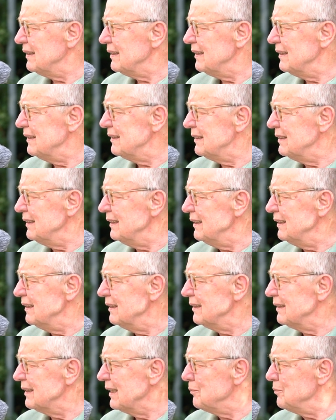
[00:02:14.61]
ist die
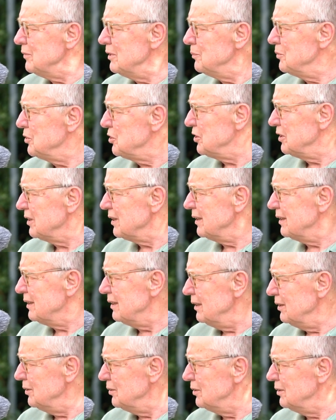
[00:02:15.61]
namibische
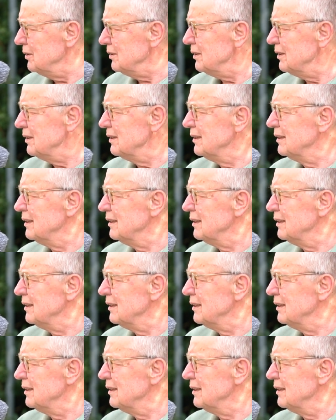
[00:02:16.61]
Regierung